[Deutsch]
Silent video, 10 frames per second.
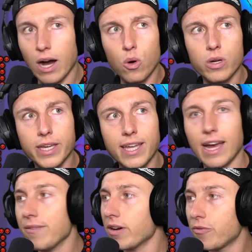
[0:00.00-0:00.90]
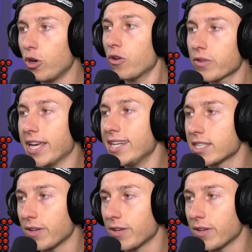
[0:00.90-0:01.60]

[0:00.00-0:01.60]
auch einfach voll auf kindisch,